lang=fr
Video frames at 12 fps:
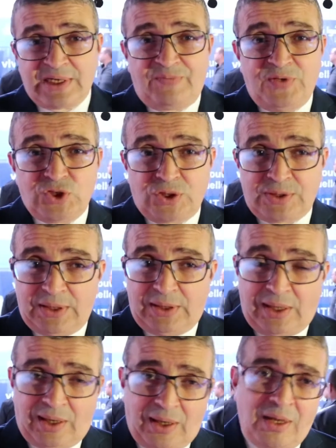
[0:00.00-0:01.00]
affiches,
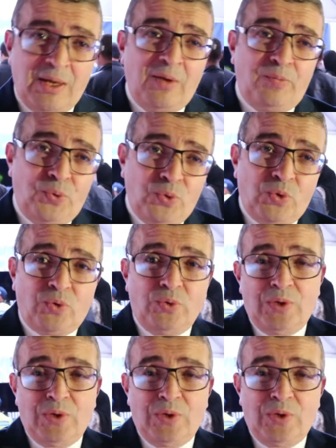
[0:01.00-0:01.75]
etc. pour